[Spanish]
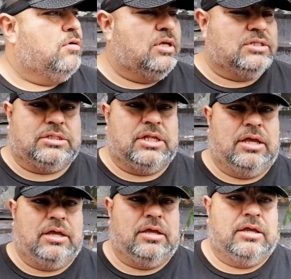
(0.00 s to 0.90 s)

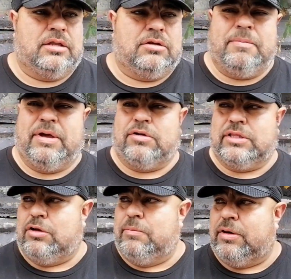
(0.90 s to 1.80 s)
este, lo mejor
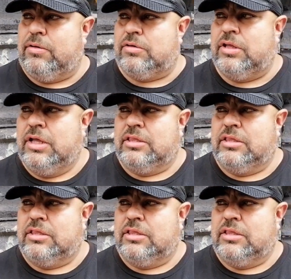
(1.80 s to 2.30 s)
de lo mejor,